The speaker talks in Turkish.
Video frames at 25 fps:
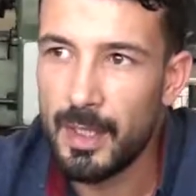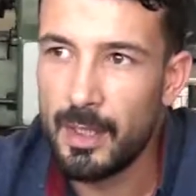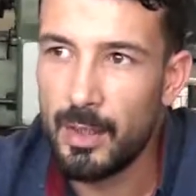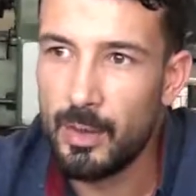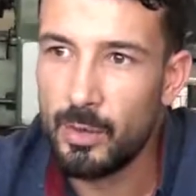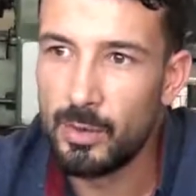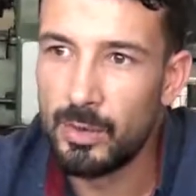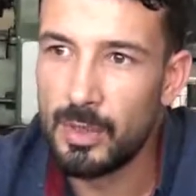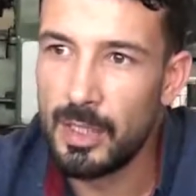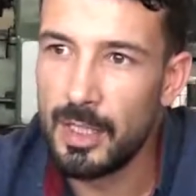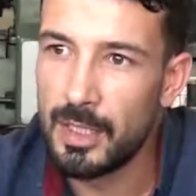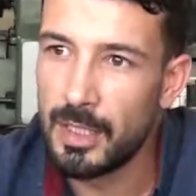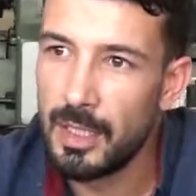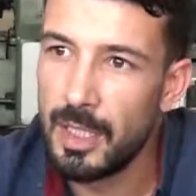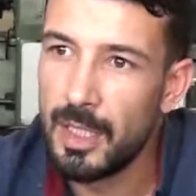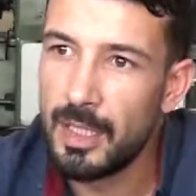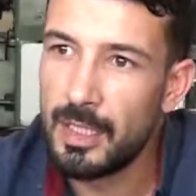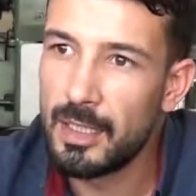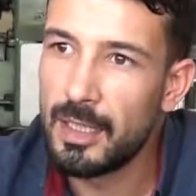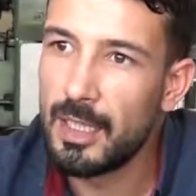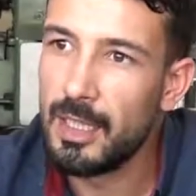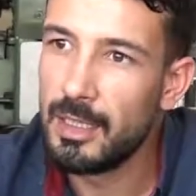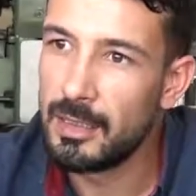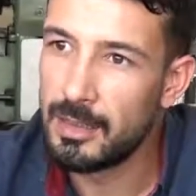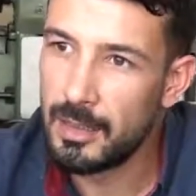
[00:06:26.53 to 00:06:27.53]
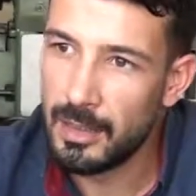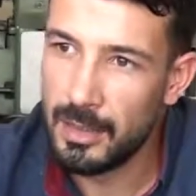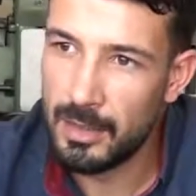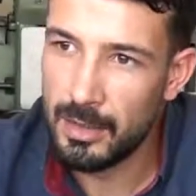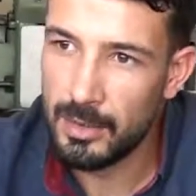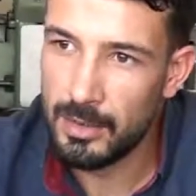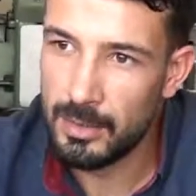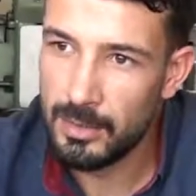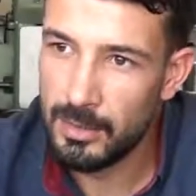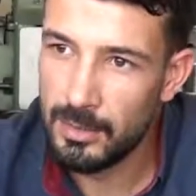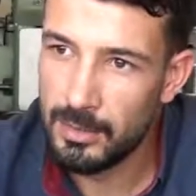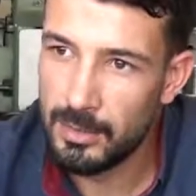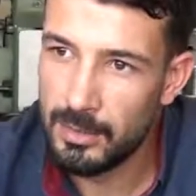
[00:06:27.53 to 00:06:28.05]
onlara daha kaliteli
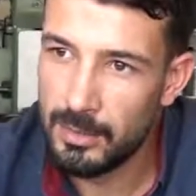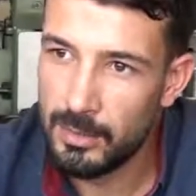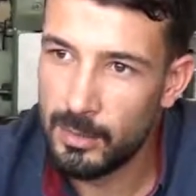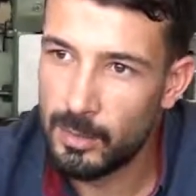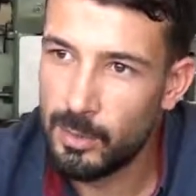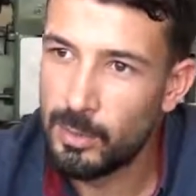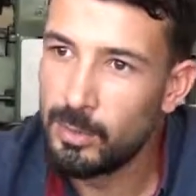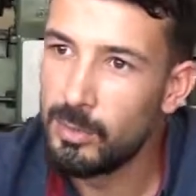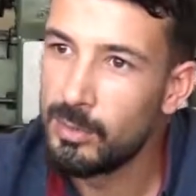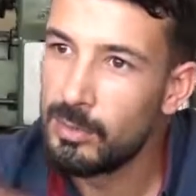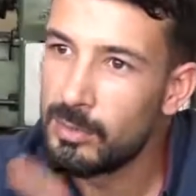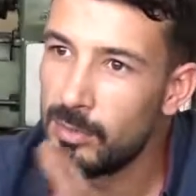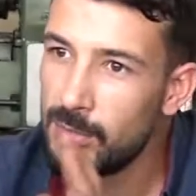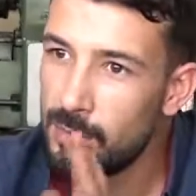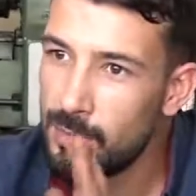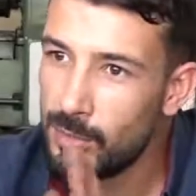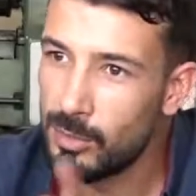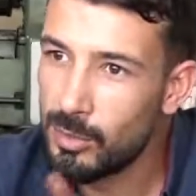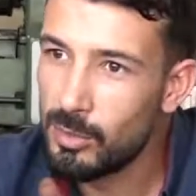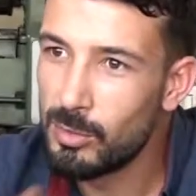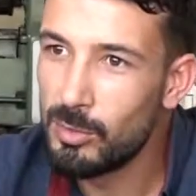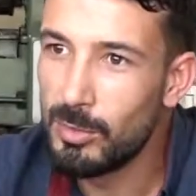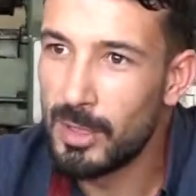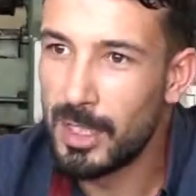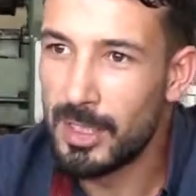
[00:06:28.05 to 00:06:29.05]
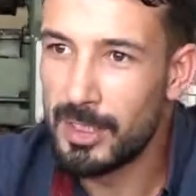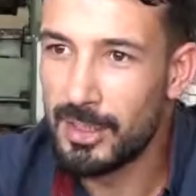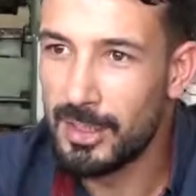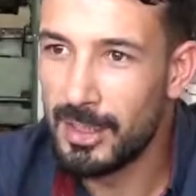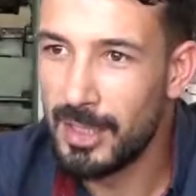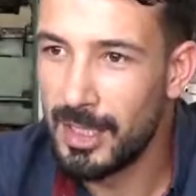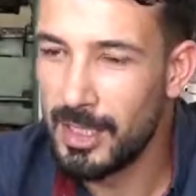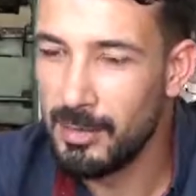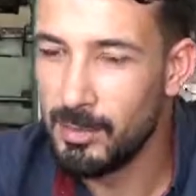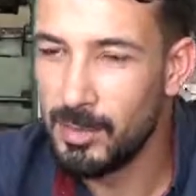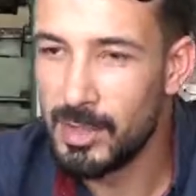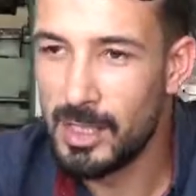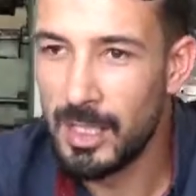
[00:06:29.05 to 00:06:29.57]
ürün sunmak için
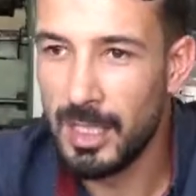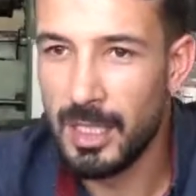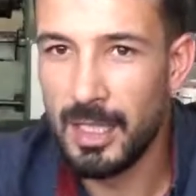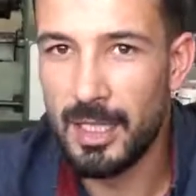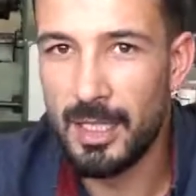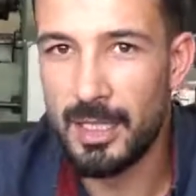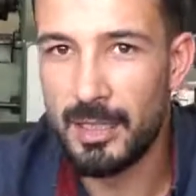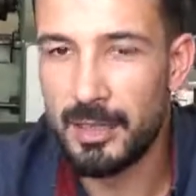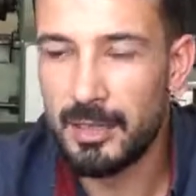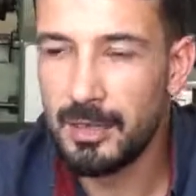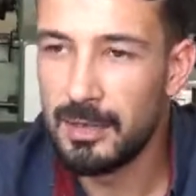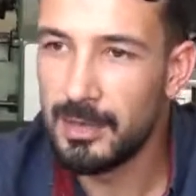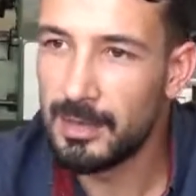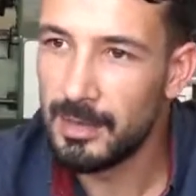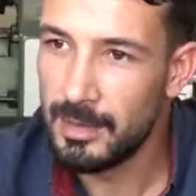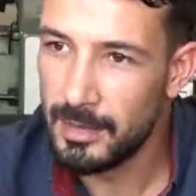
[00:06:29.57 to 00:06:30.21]
elimizden geleni